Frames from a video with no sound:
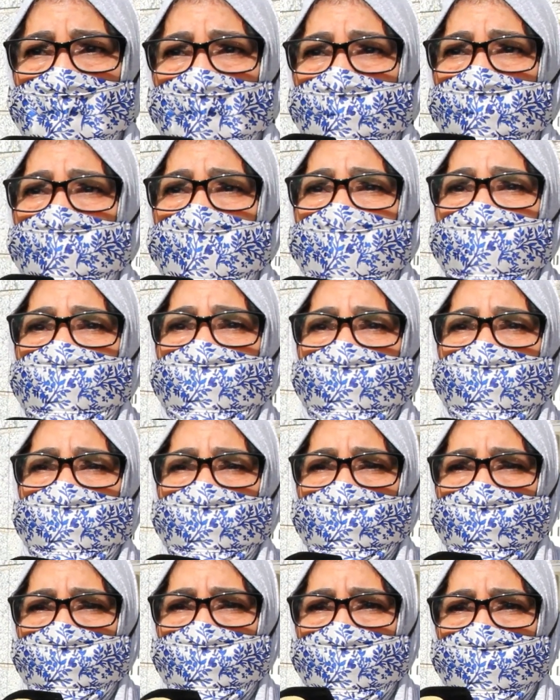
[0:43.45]
باش
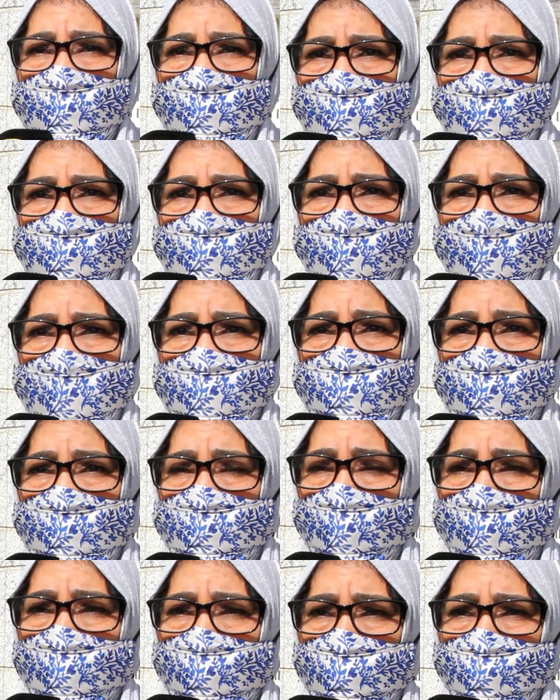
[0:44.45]
دوك الناس
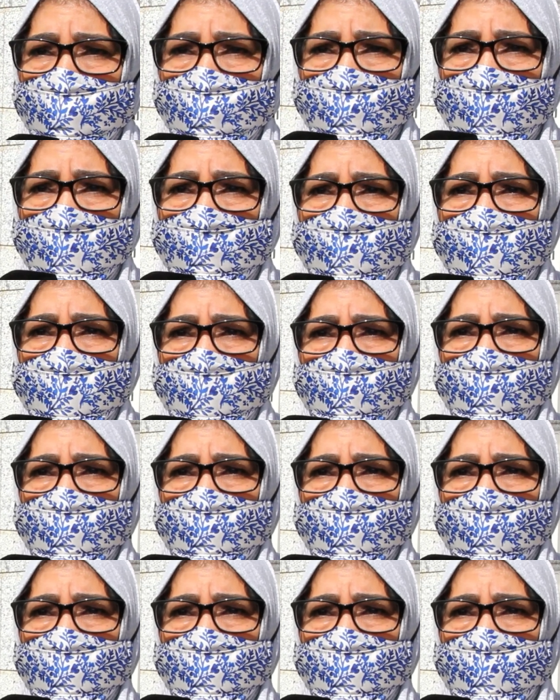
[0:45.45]
الاطر الطبيه